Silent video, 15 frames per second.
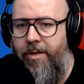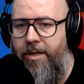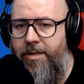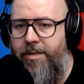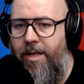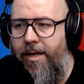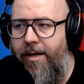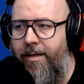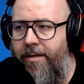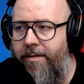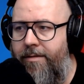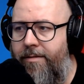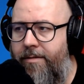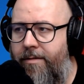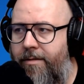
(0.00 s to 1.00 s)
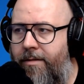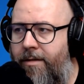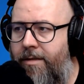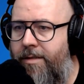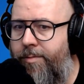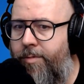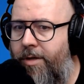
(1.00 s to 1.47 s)
żeby grać dalej.
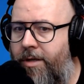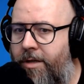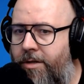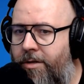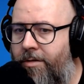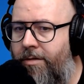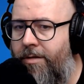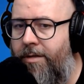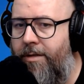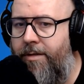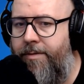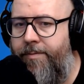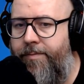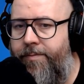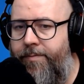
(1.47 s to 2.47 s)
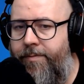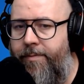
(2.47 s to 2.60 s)
Nic mnie nie ciągnie.